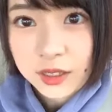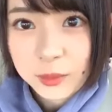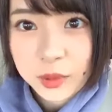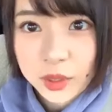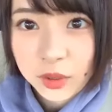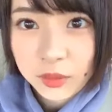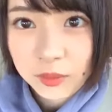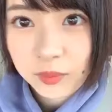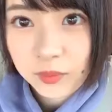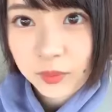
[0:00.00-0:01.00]
でもね、
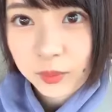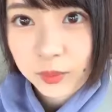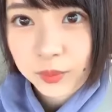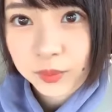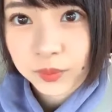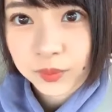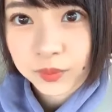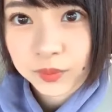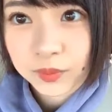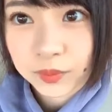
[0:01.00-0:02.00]

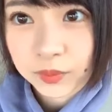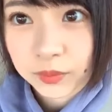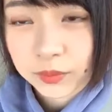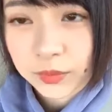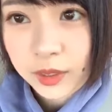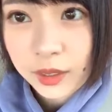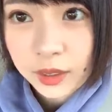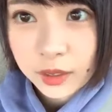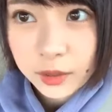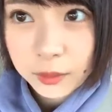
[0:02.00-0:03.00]
うん。
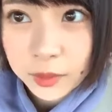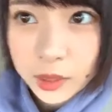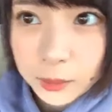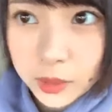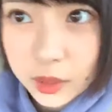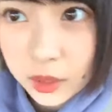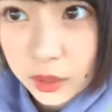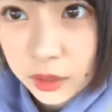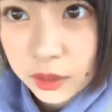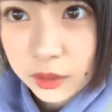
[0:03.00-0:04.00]
まだま
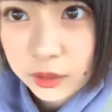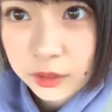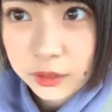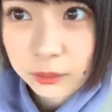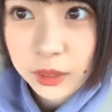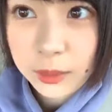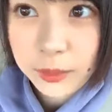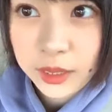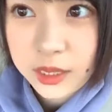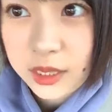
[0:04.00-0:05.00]
だ、まだ
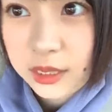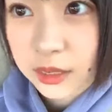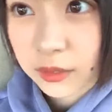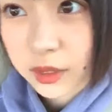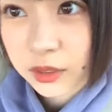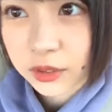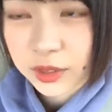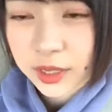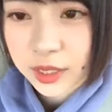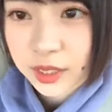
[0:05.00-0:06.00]
まだ時間はある
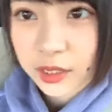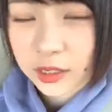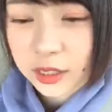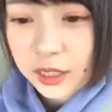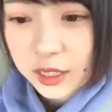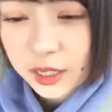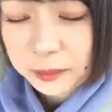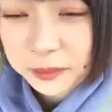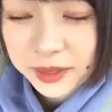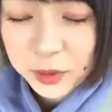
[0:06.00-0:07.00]
のでね。
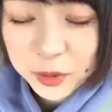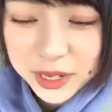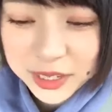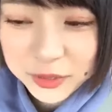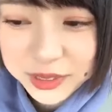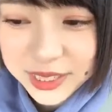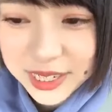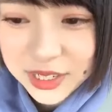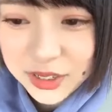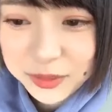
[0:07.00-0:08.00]
やっぱ怖いのは
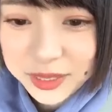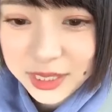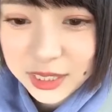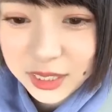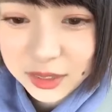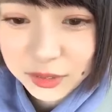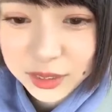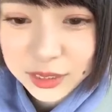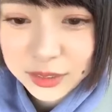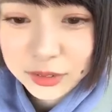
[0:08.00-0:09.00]
最終日です。きっと
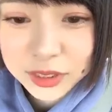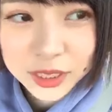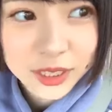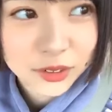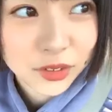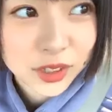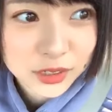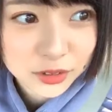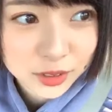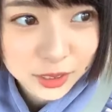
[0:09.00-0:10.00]
私どうなってるの
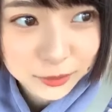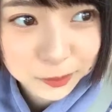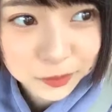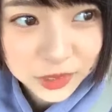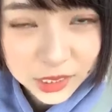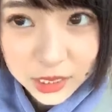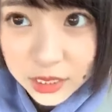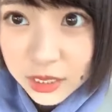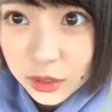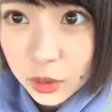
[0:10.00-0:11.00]
でしょうか。
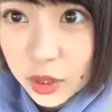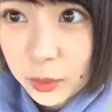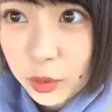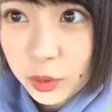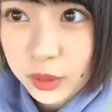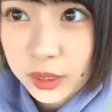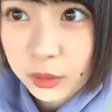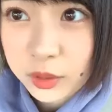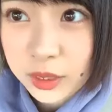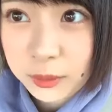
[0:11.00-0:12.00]
とっても怖い
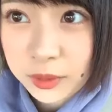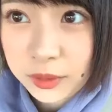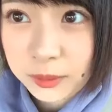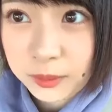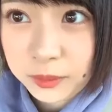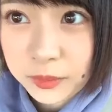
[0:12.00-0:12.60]
でございます。